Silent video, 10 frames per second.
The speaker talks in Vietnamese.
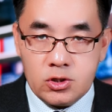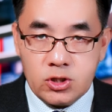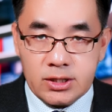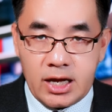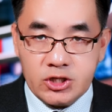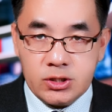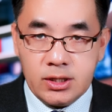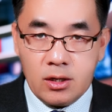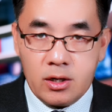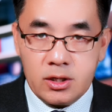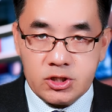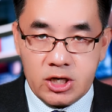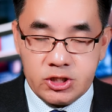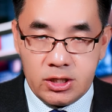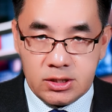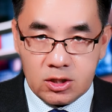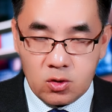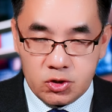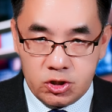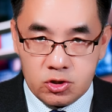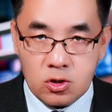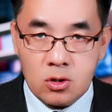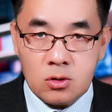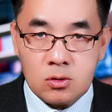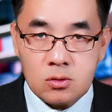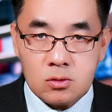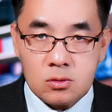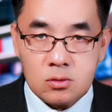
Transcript: do tài chính năng lòng để trả chế chén tàu sĩ trong